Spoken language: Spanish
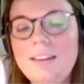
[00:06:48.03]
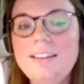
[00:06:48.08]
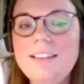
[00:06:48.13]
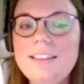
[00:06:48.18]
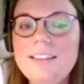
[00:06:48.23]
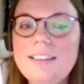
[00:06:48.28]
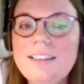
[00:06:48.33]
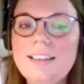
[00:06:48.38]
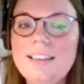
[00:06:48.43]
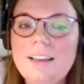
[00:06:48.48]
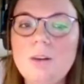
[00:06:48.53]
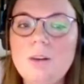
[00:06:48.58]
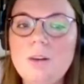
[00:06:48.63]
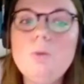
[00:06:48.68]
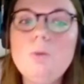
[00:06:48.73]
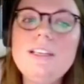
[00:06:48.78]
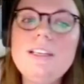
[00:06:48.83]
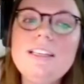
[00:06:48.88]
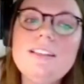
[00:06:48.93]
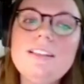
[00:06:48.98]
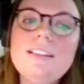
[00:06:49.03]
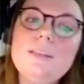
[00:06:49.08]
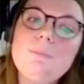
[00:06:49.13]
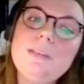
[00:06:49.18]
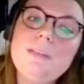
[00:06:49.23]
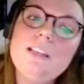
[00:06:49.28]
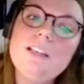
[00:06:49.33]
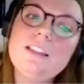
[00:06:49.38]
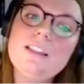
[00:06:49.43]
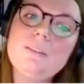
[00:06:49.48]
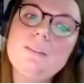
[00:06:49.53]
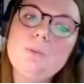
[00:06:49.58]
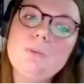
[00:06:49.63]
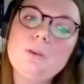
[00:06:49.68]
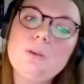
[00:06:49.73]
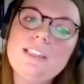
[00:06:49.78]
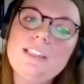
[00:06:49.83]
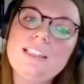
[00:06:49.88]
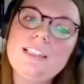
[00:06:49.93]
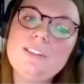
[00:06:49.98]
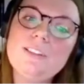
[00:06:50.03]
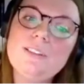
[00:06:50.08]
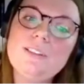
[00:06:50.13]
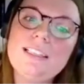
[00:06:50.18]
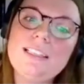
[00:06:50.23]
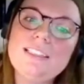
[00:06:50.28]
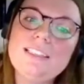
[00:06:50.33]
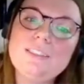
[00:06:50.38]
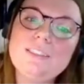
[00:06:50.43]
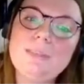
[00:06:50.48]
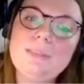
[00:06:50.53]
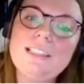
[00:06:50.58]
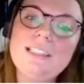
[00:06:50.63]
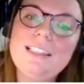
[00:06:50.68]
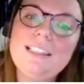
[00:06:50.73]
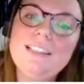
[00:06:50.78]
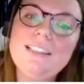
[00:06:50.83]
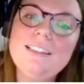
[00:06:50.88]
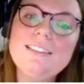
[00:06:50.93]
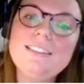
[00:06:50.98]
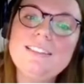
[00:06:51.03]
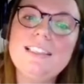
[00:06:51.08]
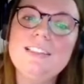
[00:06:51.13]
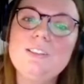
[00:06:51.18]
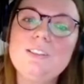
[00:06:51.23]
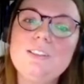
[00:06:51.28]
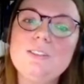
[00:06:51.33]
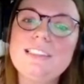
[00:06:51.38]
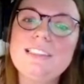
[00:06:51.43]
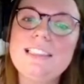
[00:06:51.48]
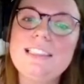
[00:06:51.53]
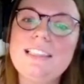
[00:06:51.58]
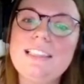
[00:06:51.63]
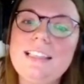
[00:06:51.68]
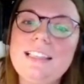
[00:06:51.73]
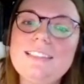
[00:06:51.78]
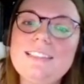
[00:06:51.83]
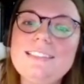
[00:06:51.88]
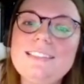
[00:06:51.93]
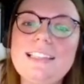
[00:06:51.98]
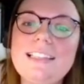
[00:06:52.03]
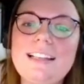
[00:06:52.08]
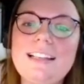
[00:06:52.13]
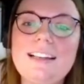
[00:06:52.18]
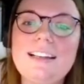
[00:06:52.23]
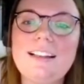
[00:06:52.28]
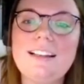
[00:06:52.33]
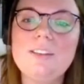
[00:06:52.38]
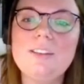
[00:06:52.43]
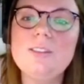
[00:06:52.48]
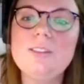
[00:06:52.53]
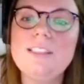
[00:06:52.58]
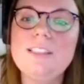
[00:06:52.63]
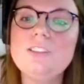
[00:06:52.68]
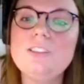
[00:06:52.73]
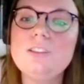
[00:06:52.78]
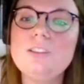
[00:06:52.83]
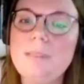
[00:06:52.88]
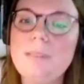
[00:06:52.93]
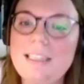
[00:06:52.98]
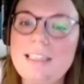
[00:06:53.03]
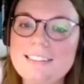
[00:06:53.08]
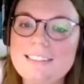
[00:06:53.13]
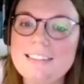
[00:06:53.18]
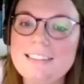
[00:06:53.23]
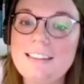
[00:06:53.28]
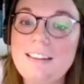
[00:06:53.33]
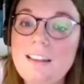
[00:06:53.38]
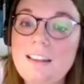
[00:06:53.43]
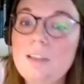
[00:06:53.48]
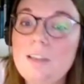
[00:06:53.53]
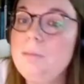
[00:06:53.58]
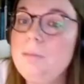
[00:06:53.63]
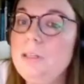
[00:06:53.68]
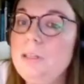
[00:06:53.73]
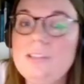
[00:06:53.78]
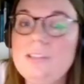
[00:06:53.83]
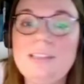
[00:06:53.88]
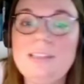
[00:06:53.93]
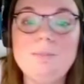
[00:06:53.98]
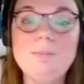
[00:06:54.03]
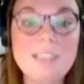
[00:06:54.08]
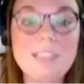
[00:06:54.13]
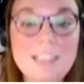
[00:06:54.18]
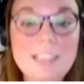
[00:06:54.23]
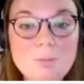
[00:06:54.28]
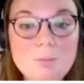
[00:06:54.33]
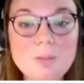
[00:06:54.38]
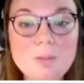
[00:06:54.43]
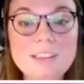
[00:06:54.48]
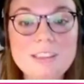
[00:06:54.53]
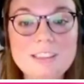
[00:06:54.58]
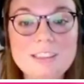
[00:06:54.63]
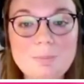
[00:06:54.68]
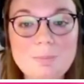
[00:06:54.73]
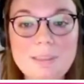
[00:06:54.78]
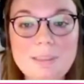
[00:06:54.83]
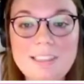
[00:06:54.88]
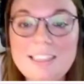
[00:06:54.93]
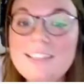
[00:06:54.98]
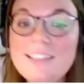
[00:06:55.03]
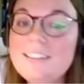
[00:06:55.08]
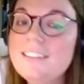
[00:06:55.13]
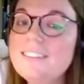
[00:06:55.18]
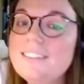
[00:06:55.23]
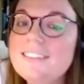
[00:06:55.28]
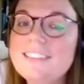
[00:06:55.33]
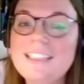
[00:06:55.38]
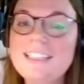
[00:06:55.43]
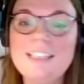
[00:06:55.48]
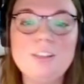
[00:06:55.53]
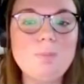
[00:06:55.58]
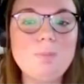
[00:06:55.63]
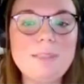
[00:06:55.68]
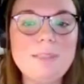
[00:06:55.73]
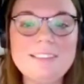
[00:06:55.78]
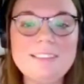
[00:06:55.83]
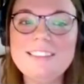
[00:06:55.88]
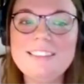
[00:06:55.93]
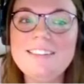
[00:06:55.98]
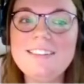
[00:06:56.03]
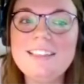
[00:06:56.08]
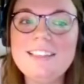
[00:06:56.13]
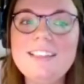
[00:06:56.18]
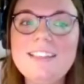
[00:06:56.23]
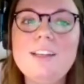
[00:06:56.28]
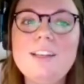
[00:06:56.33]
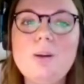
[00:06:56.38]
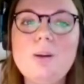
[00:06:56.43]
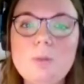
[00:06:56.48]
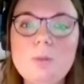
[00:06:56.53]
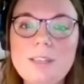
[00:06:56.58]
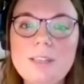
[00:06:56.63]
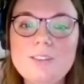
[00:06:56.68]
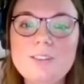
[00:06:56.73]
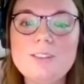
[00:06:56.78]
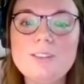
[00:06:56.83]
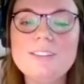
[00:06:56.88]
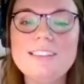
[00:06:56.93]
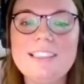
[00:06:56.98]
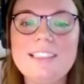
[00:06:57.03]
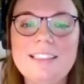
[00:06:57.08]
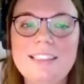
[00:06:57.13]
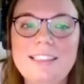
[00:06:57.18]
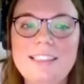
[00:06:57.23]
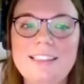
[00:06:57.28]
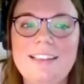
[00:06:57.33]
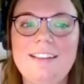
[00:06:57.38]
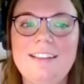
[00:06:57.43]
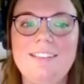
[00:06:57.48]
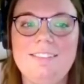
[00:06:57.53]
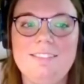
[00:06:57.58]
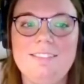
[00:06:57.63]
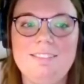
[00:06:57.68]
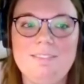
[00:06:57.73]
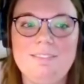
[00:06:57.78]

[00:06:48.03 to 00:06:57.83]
y que un 15% de las pacientes la toxicidad será grado 3 o más pero también hay muchas pacientes que no presentan ninguna toxicidad.